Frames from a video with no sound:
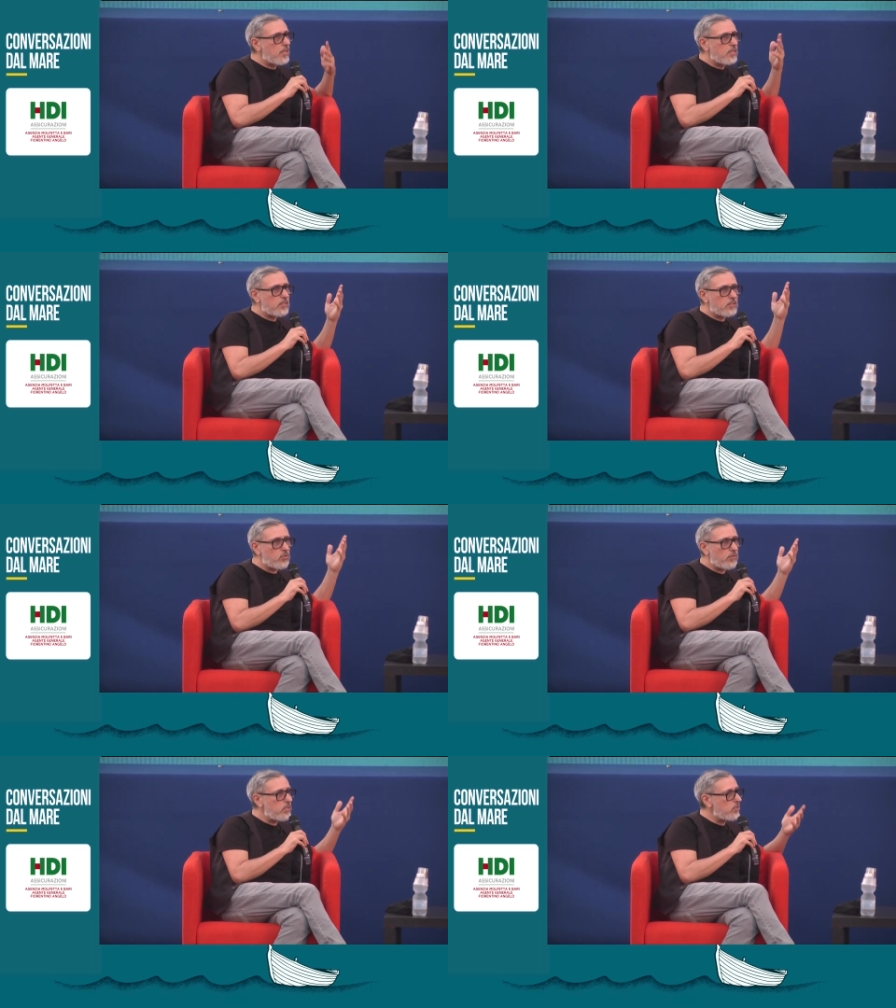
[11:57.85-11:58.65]
che era
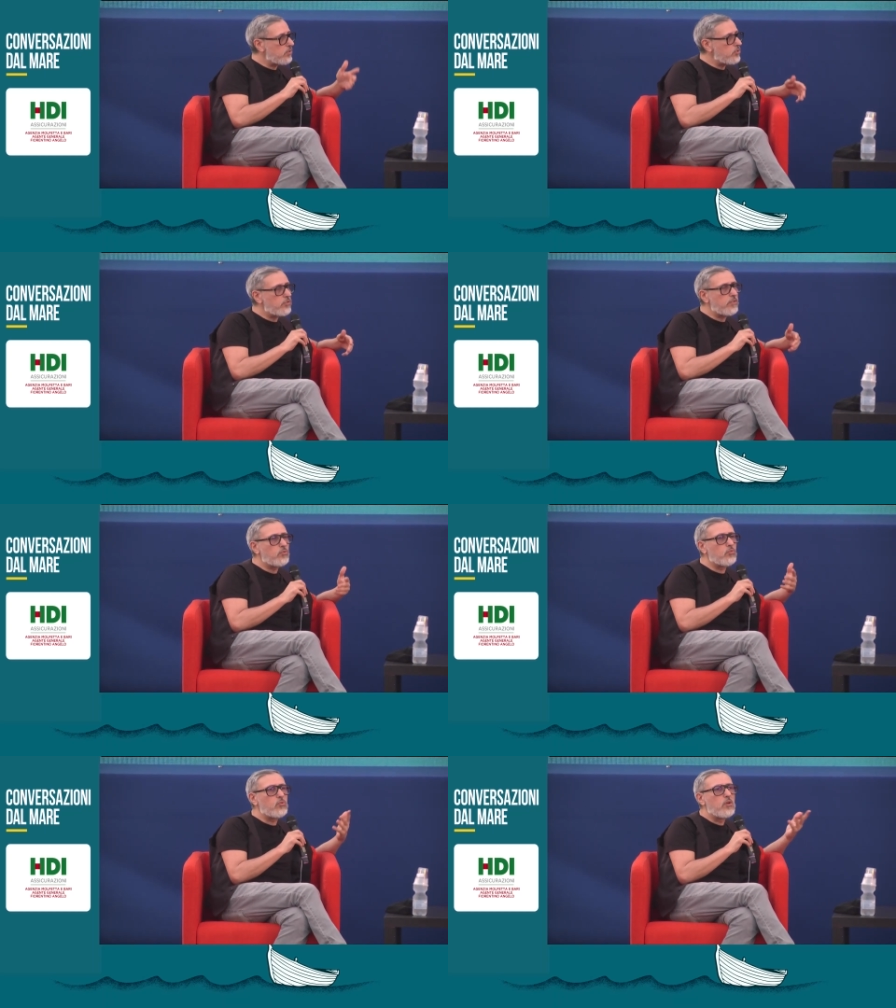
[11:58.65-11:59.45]
suo amico di
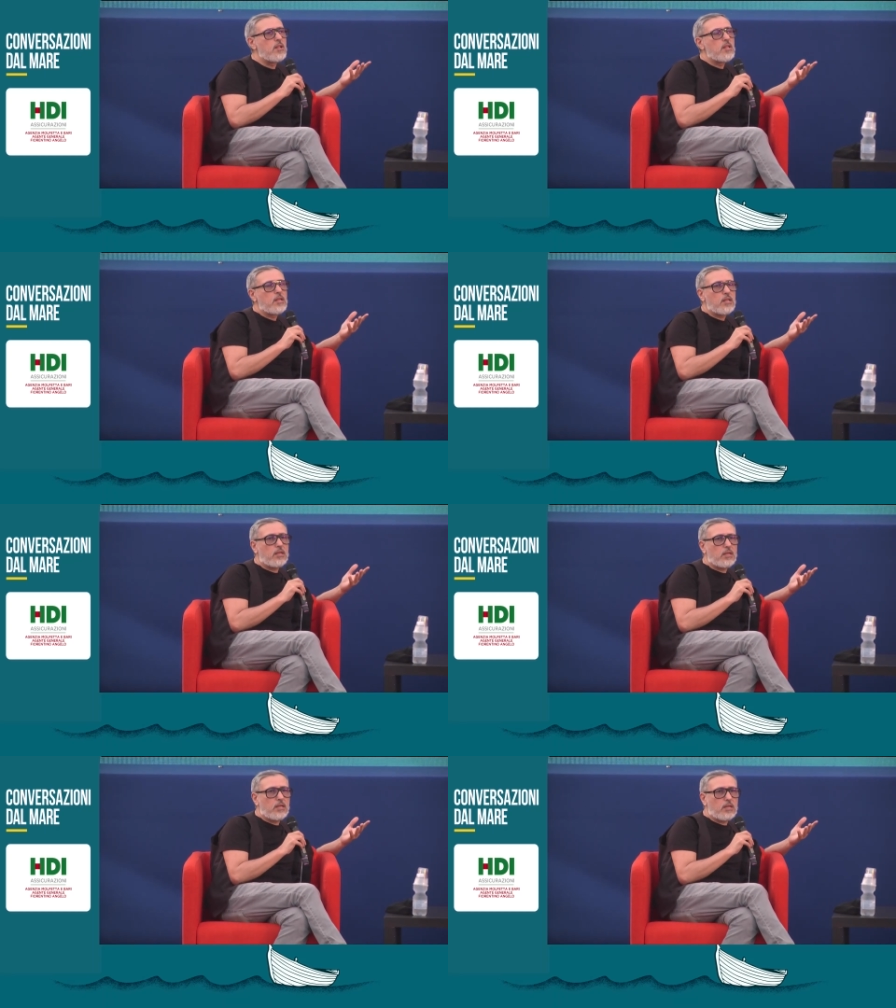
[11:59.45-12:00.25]
gioventù,
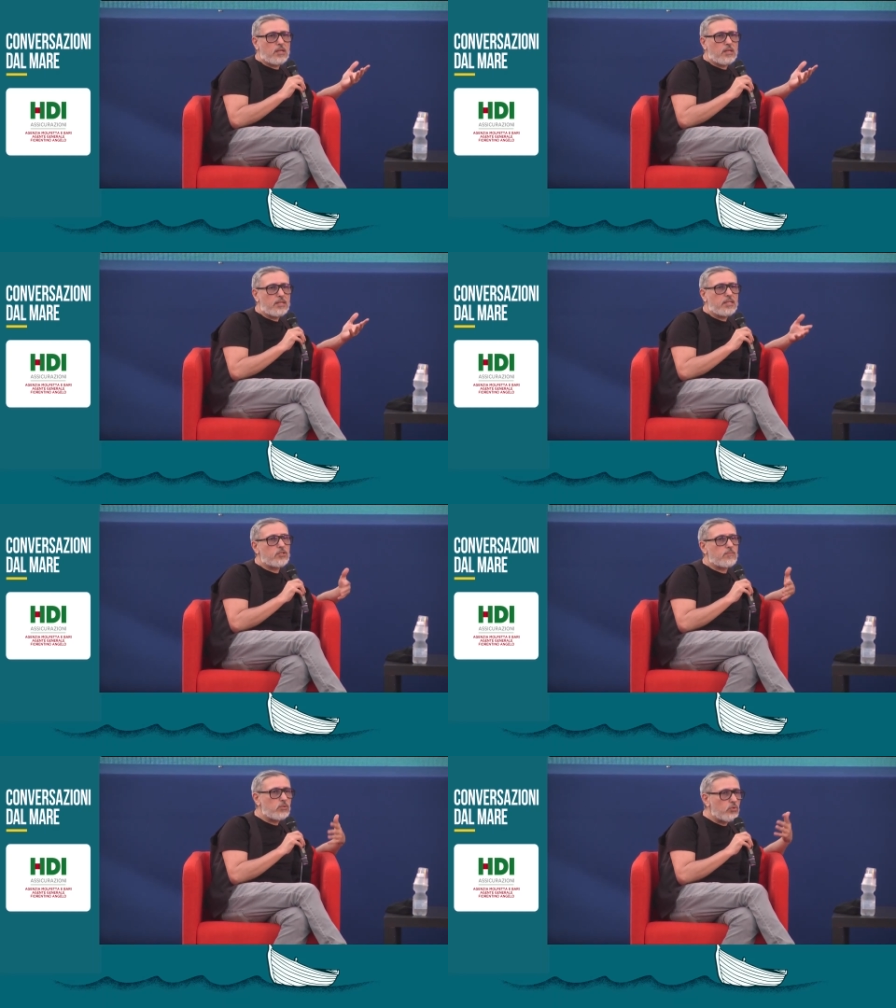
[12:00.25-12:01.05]
uh, gli ha
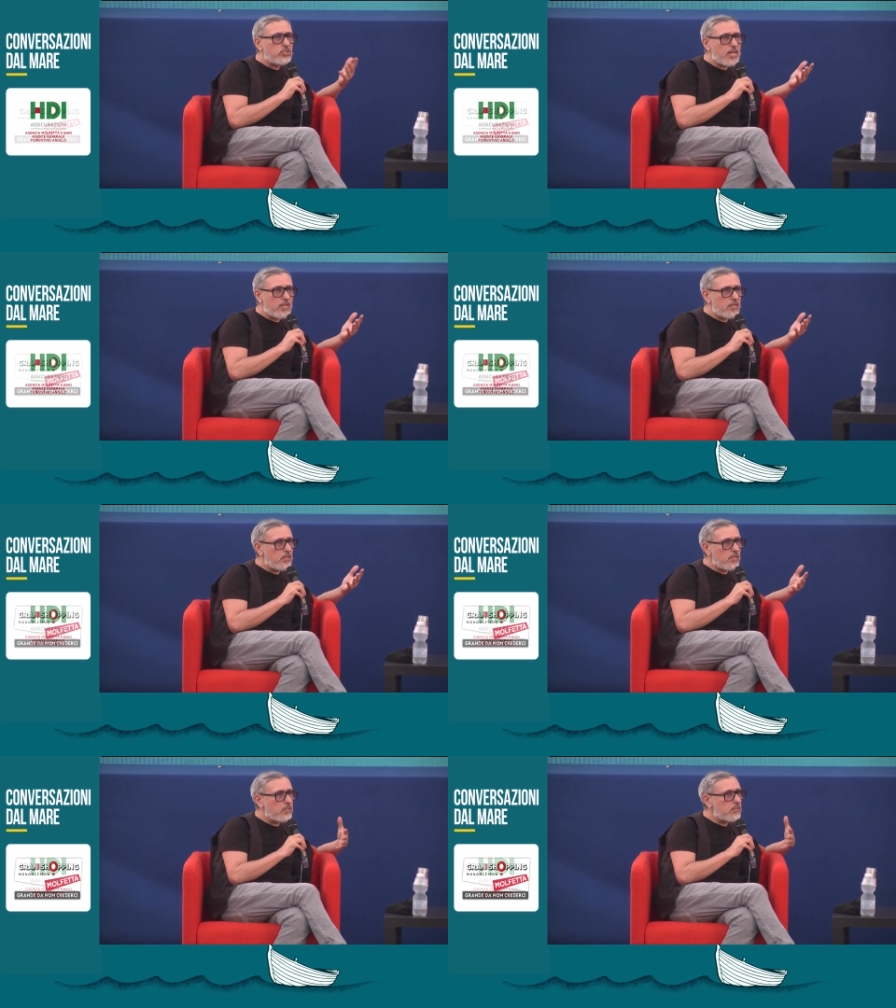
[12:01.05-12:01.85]
detto ma tu lo sai